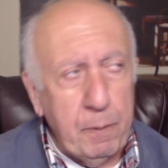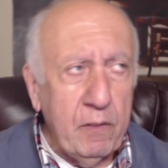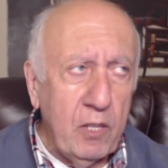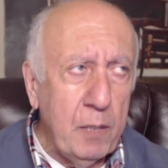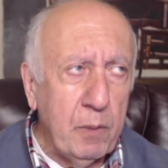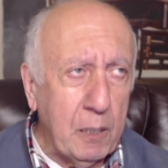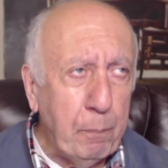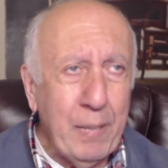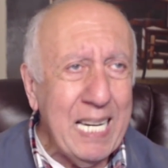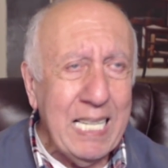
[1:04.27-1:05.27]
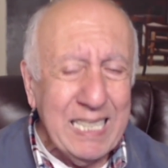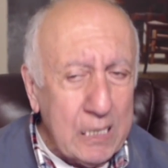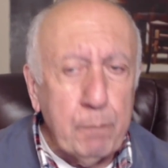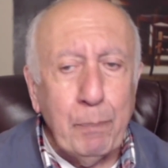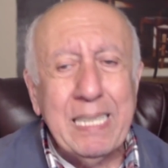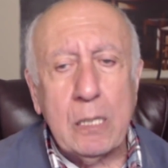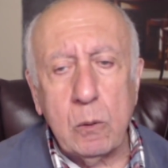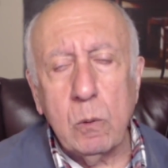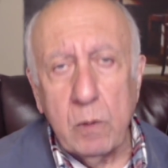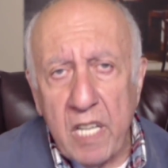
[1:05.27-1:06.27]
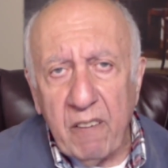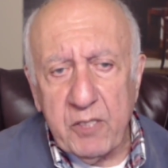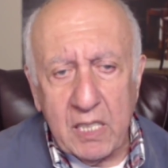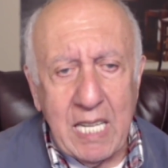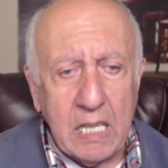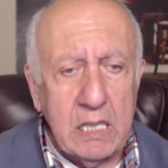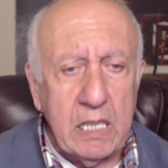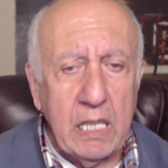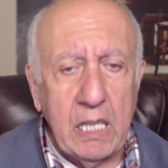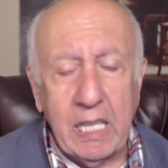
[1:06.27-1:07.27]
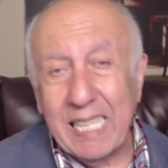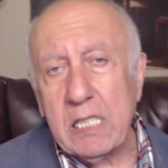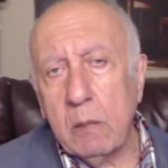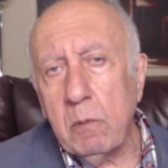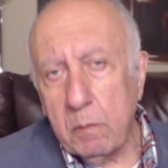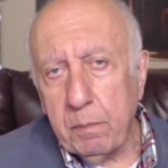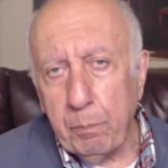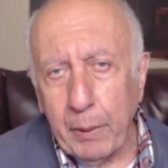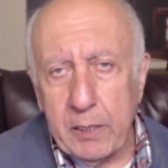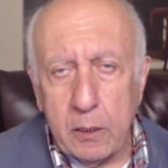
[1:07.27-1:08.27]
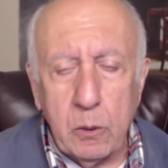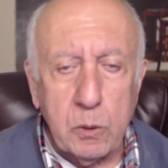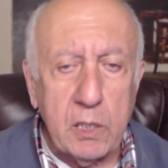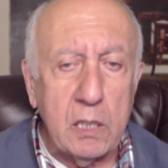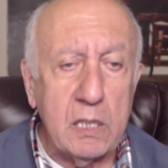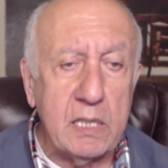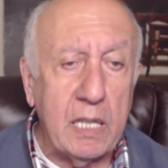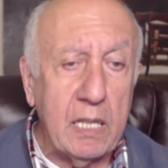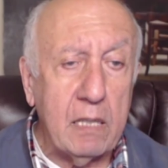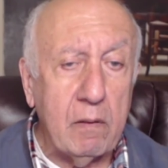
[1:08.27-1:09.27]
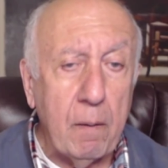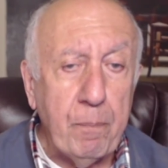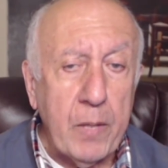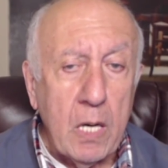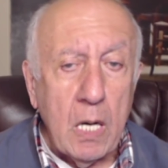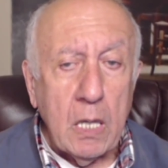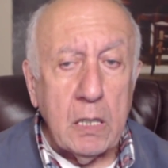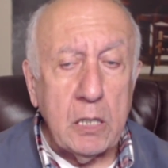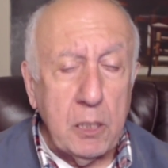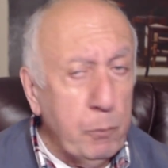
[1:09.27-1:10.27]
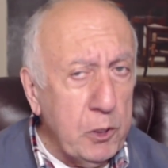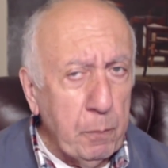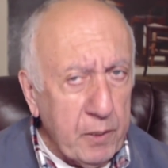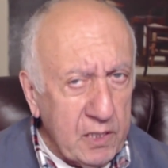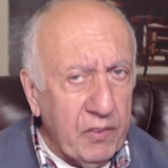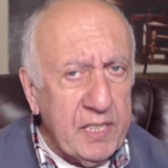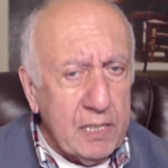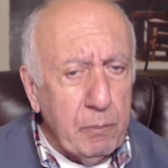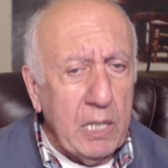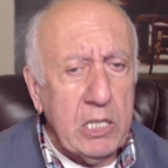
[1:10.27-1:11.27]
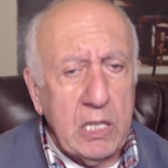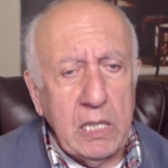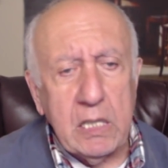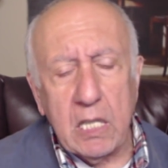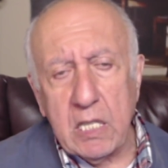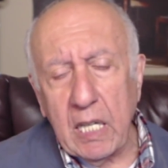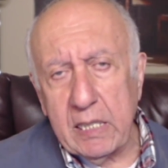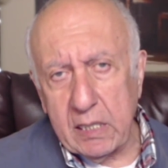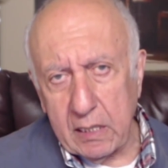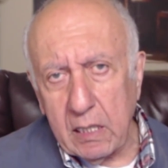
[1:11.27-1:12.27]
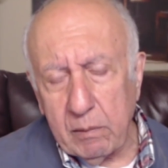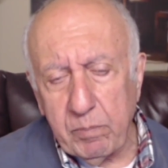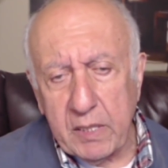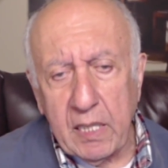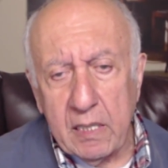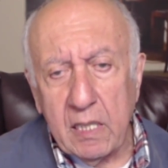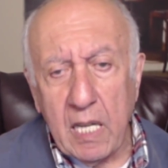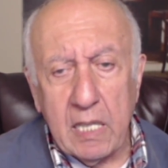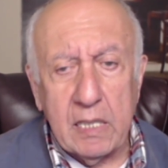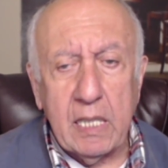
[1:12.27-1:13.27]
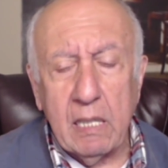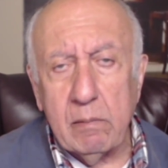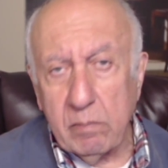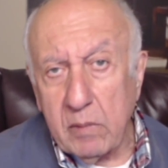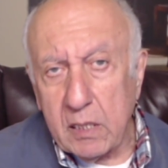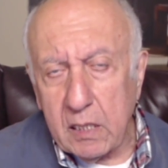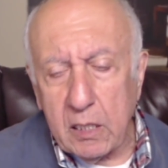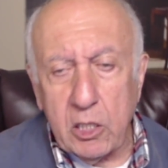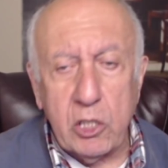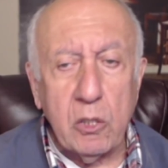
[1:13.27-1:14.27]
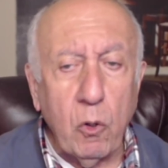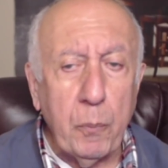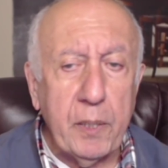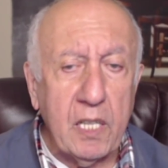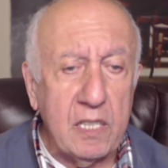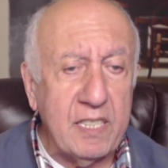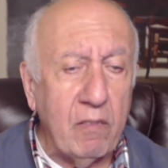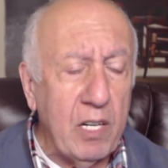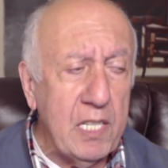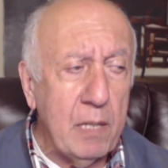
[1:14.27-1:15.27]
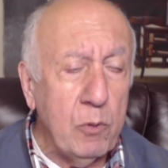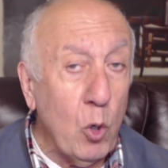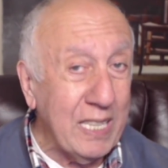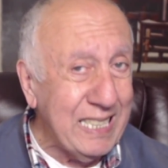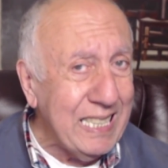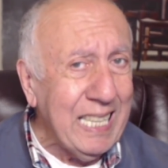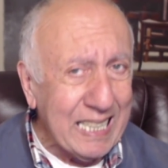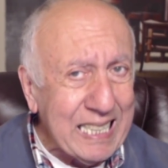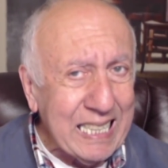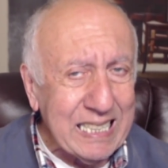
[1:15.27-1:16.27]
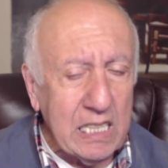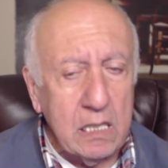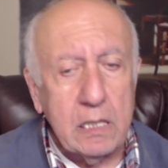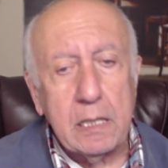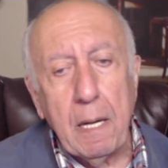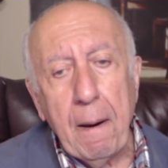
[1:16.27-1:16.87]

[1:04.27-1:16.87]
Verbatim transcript: привели бы к переизбытку нефти на рынке и к резкому падению цены из-за этого. Значит, будем производить меньше и держать э, цены на рынке, так сказать, решил опыт голосованием, но Россия отказалась.